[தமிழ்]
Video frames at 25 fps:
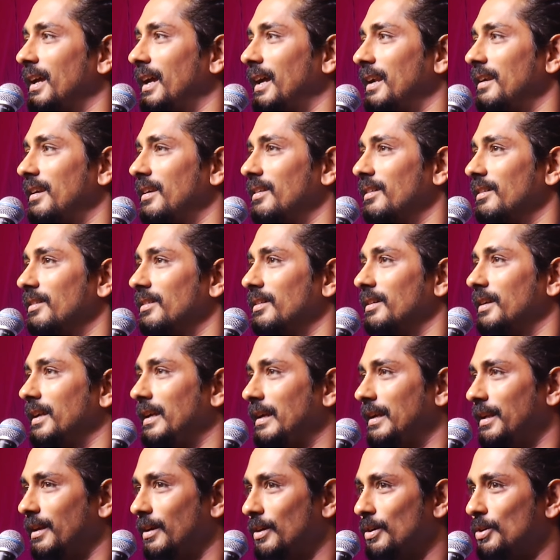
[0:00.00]
அண்ட்
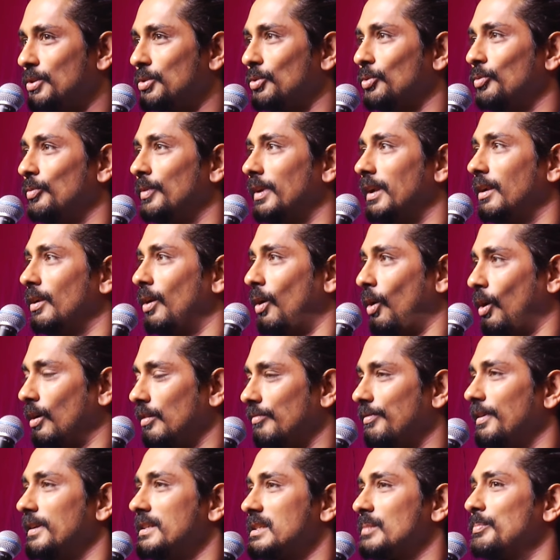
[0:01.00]
இந்தியன் டூ வில்
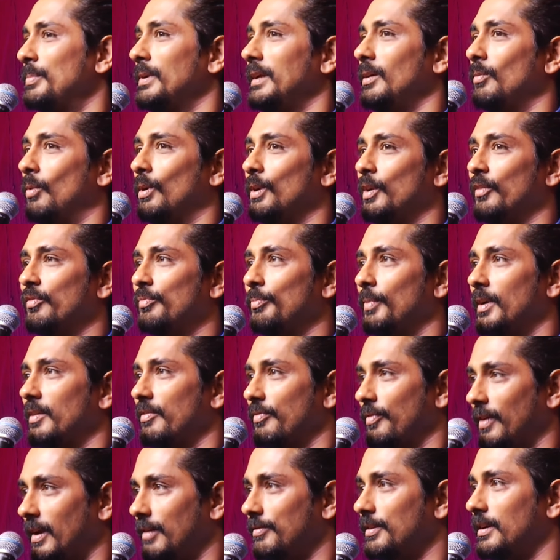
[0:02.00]
ஆல்வேஸ் பி ஒன் ஆஃப் மை
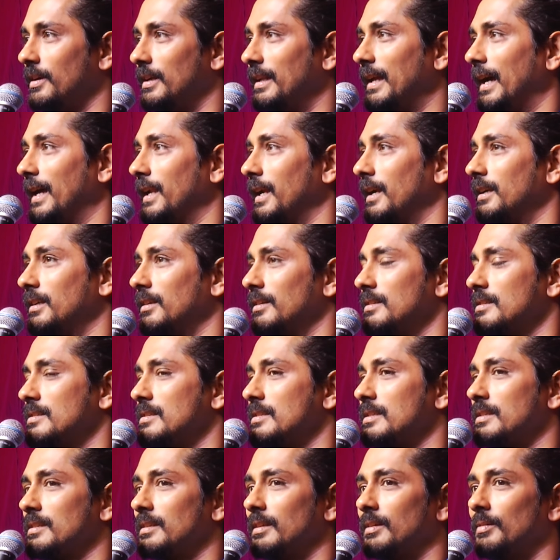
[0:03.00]
ஃபேவரட்
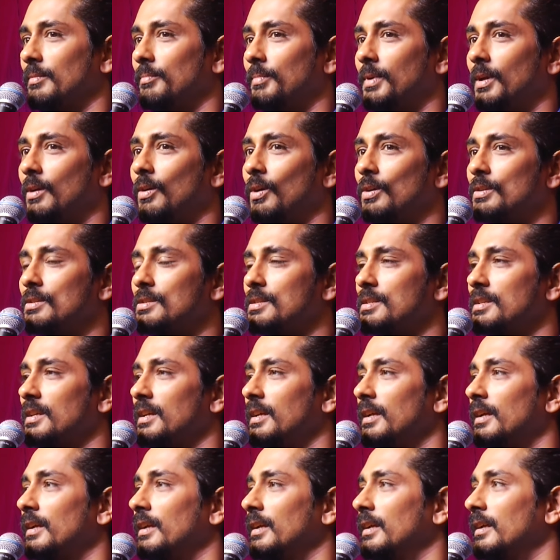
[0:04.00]
கேரக்டர்ஸ் பிகாஸ்
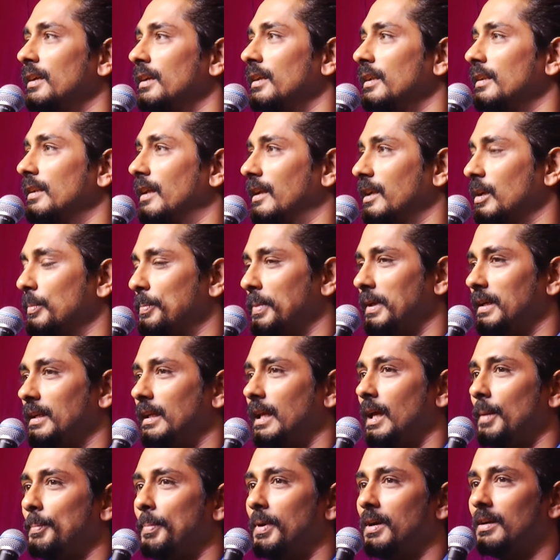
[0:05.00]
நிறைய
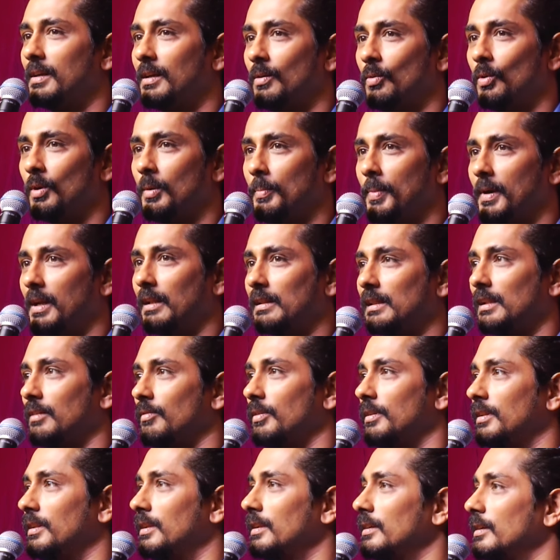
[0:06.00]
பேர் கேட்பாங்க ஒரு
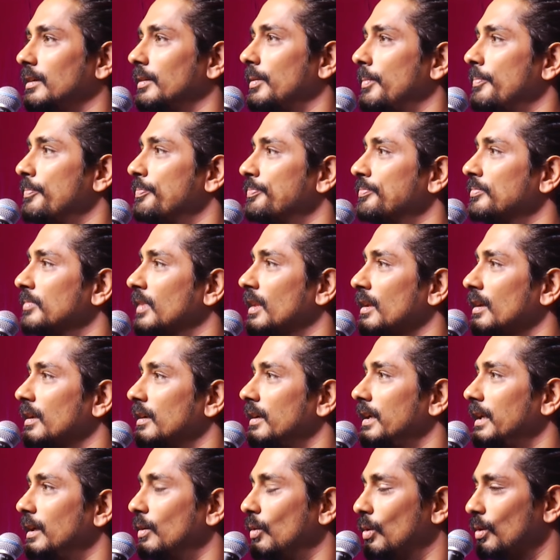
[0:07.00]
படத்தில் வந்து
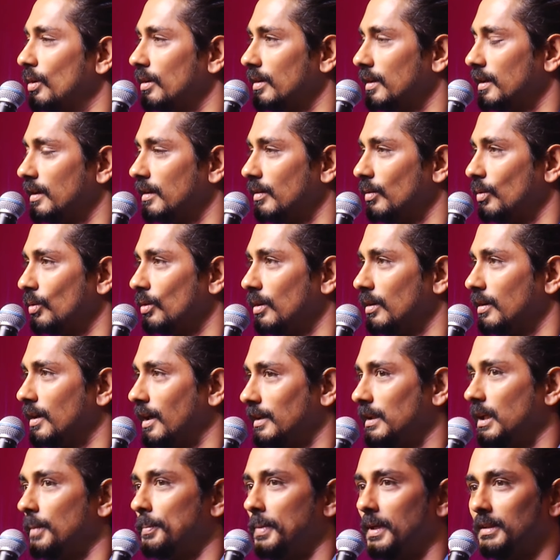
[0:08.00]
நீங்கள் ஒரு ஒரு
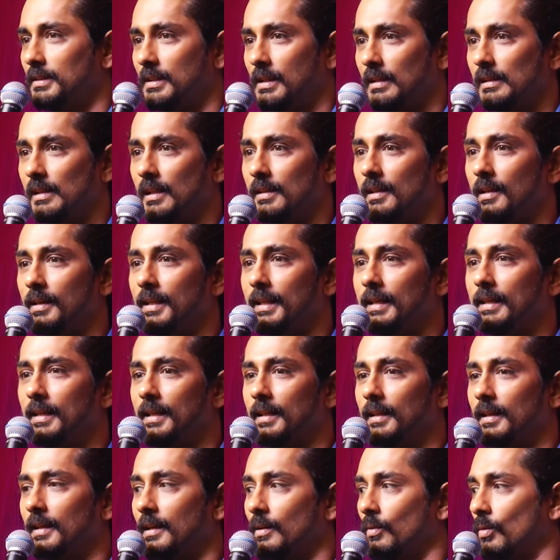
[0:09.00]
கதாபாத்திரத்தில்
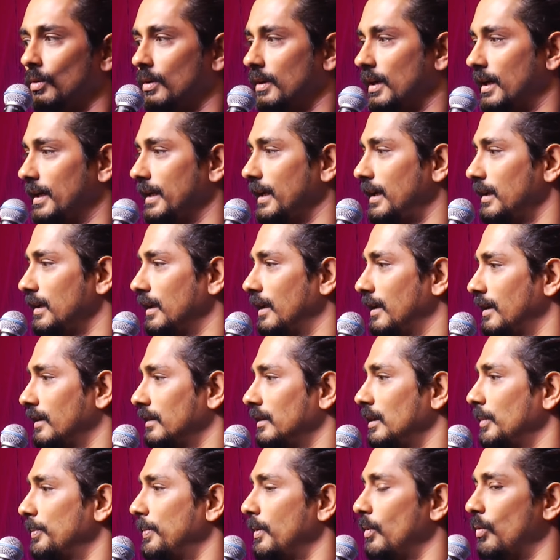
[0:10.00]
நடிக்கிறீங்க ஒரு நடிகனாக
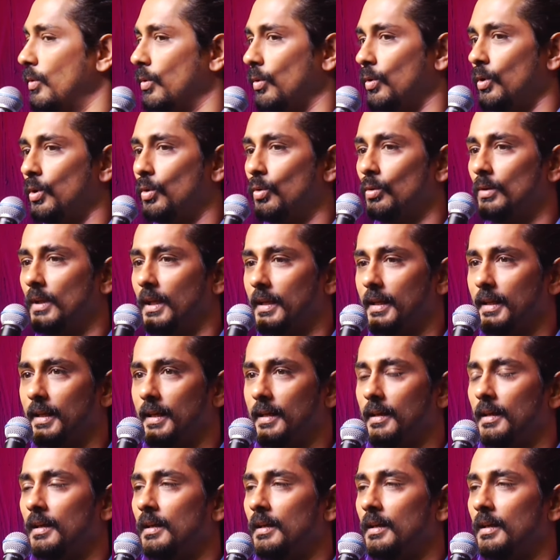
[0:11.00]
இருந்தப்போ உங்களுக்கும் நிறைய